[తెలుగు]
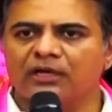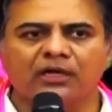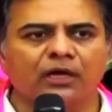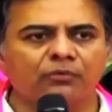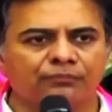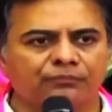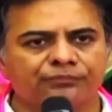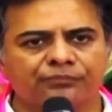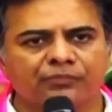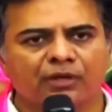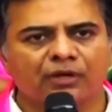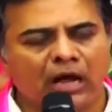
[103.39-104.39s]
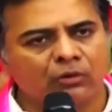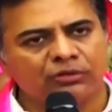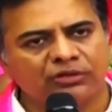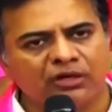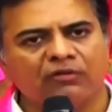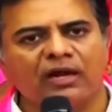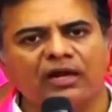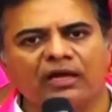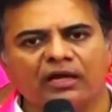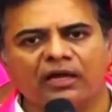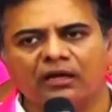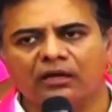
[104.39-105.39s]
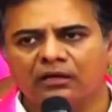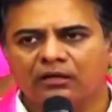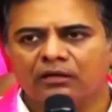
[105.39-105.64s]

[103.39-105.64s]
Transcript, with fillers: ఎన్నికను ఆ రుద్దిన వాళ్ళకే